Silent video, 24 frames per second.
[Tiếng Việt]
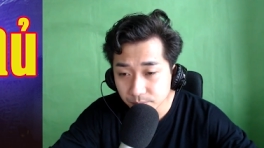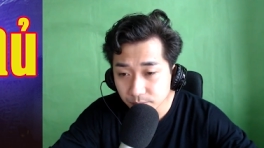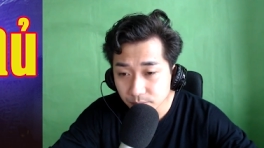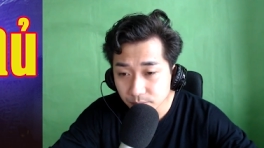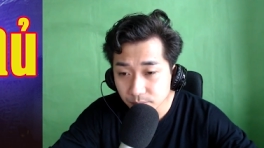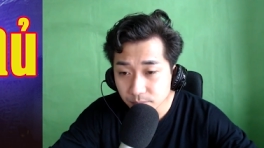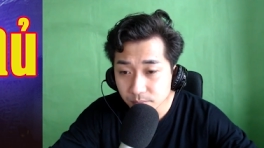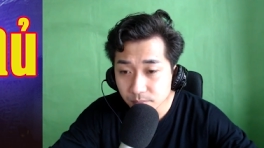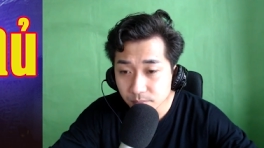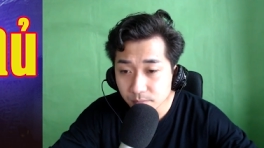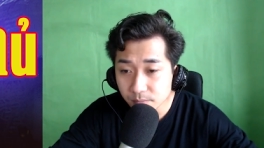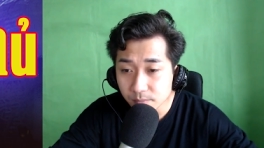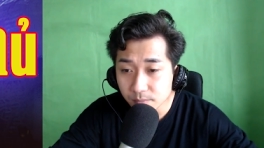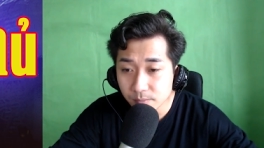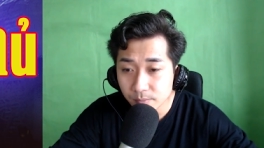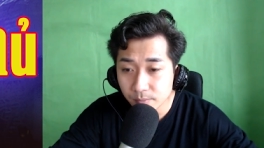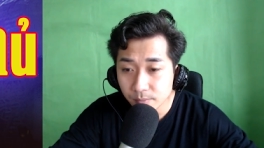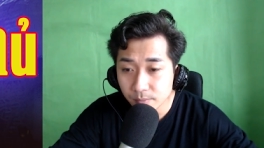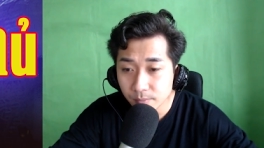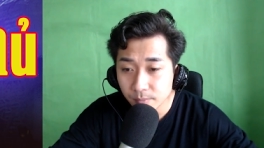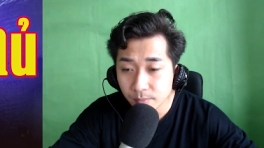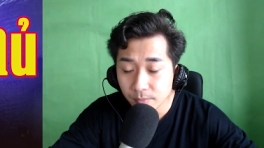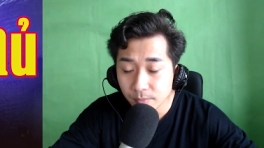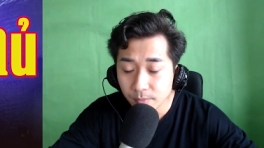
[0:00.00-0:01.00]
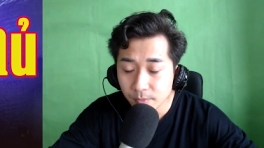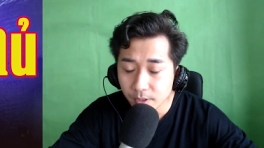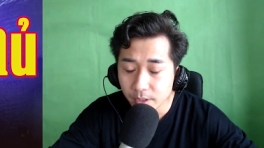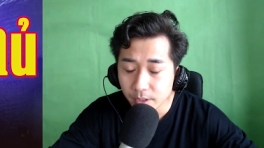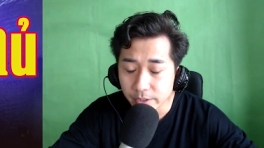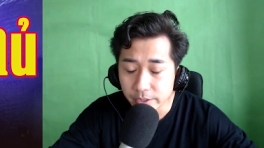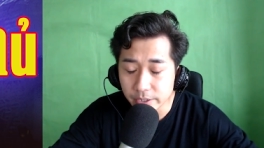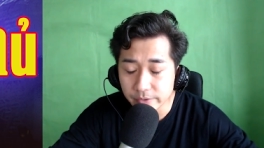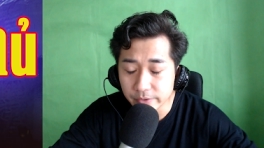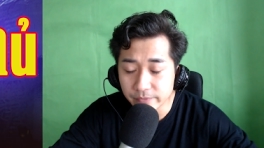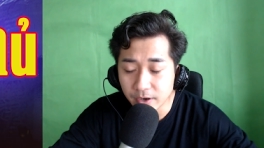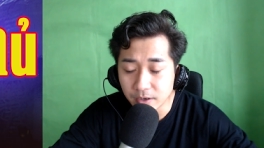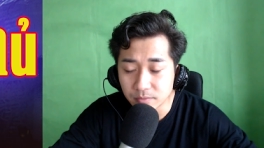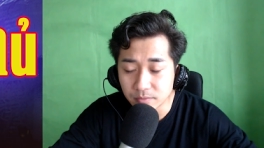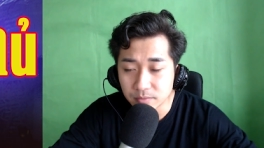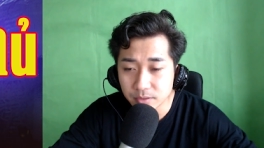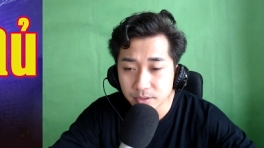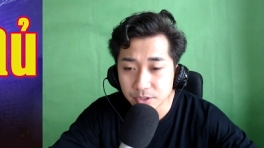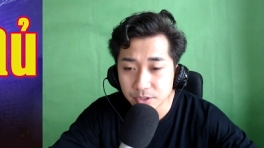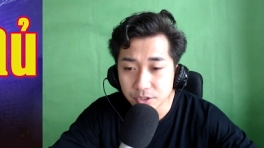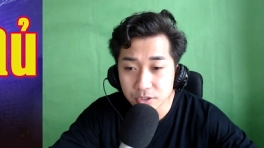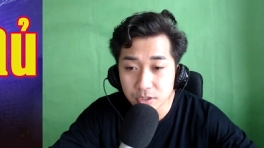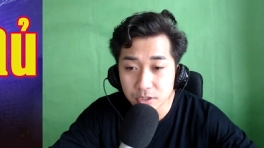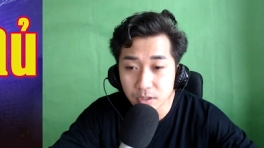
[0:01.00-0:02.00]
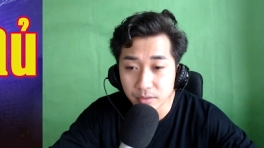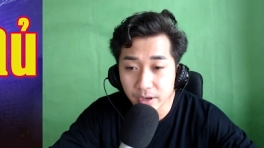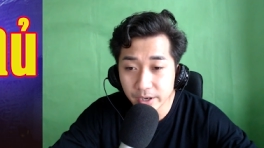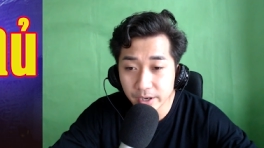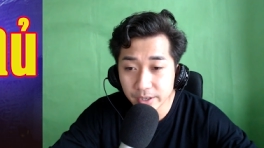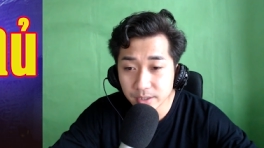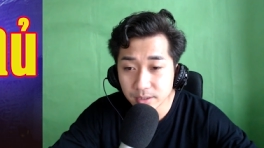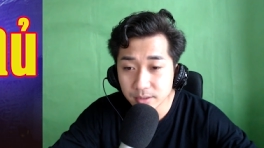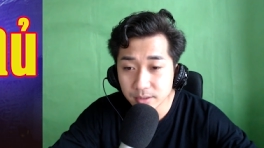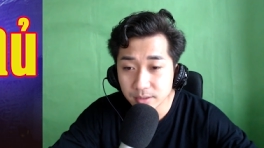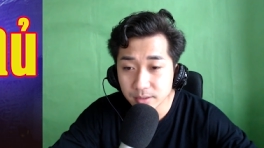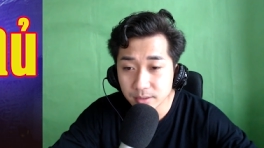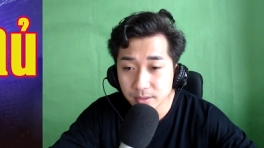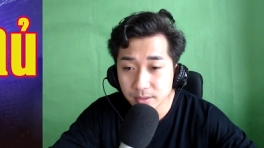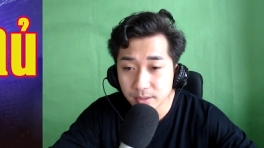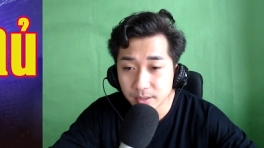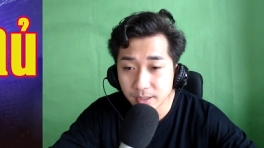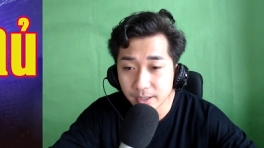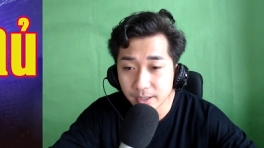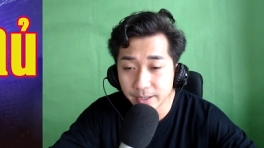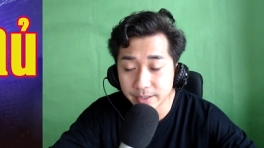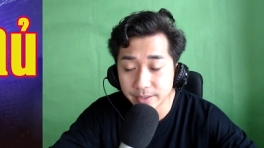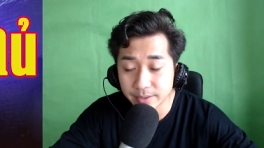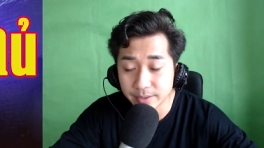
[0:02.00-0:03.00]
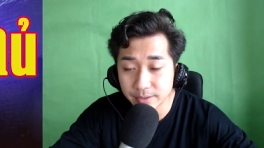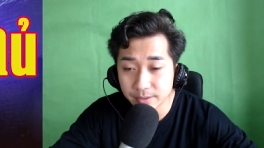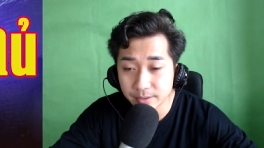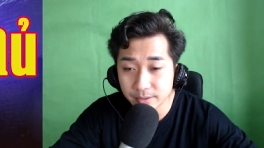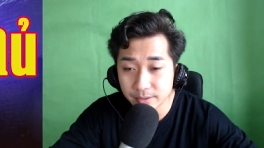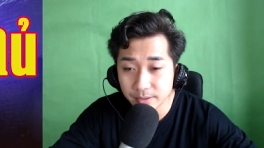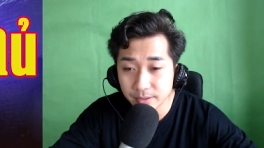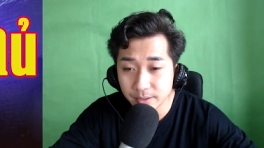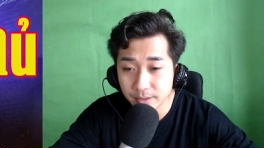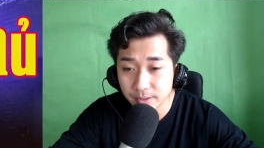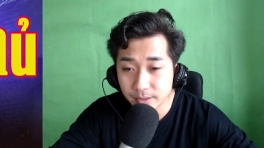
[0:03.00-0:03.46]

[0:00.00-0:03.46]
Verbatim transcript: Và lại chúng ta cũng đã ép Zinungers chủ động xuất hiện mà.